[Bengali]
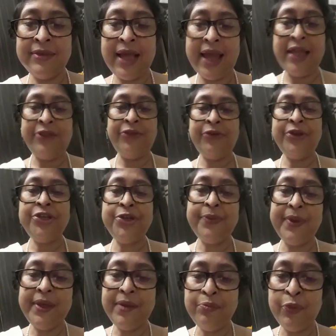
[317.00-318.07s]
দায়িত্ব
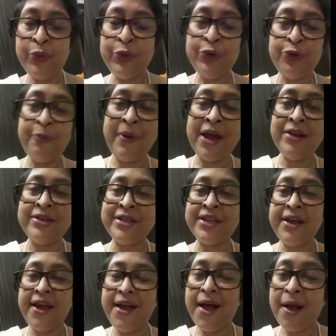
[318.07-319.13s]
হিসেবে মন্ত্রপাঠ
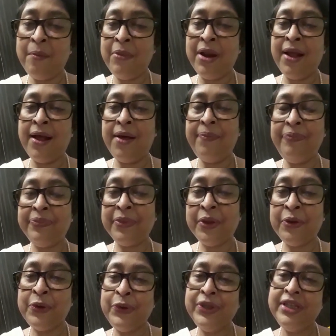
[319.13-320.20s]
আমরা
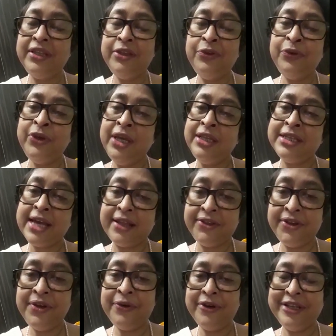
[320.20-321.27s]
গৌরীদির দুই
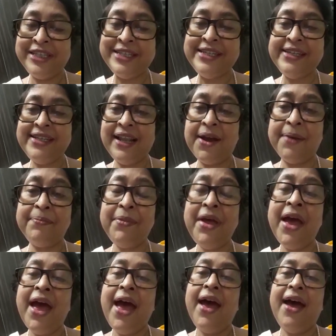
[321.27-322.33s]
ছাত্রী করেছিলাম
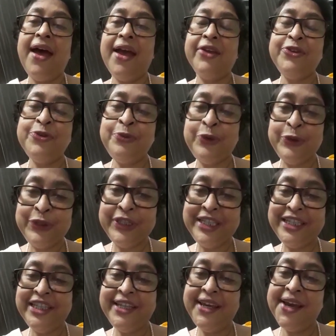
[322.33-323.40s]
একজন
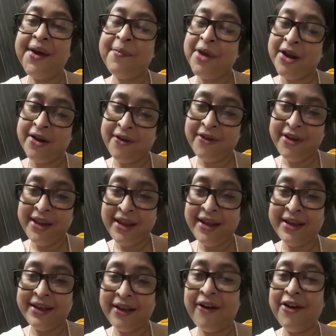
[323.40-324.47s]
রথতি দিয়ে আমার অনেক
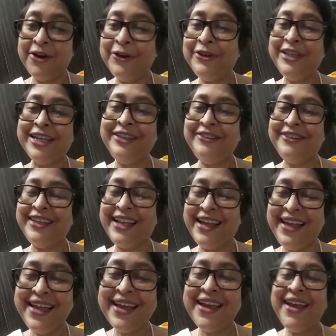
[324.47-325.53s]
অগ্রজাতুল্লা
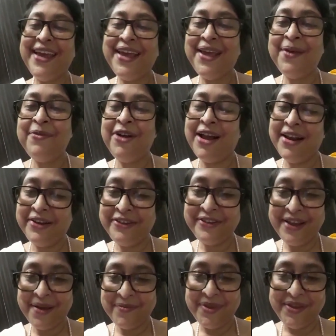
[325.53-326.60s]
এবং
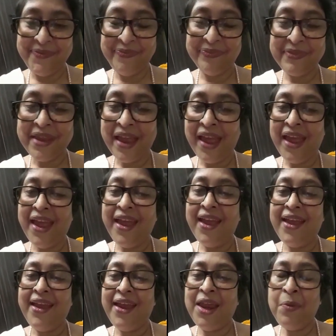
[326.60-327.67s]
আরেকজন আমি
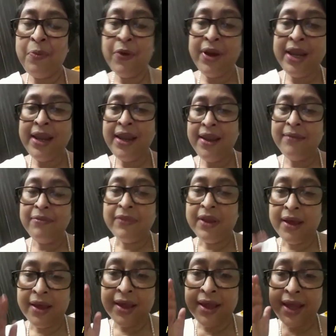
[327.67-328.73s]
এরপরে
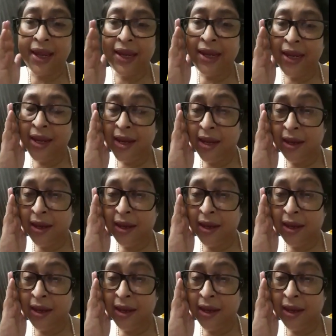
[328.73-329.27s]
এই